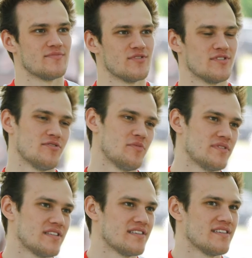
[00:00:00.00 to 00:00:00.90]
и более
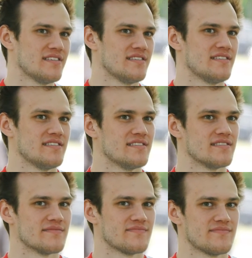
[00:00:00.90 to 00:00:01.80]
опытный,
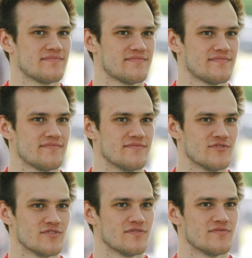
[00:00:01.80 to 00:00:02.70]
и
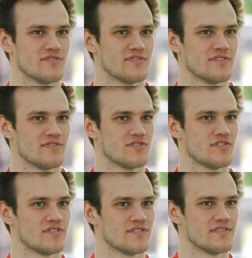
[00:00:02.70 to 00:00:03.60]
у него
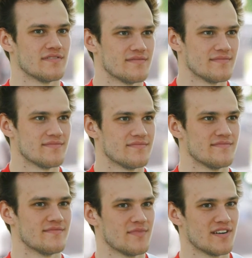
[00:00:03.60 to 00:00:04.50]
очень
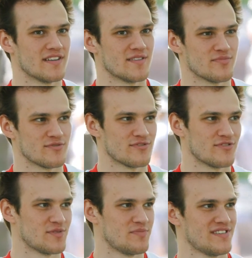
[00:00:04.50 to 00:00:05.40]
богатый
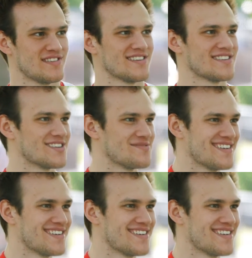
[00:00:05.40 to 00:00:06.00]
послужной список, так скажем.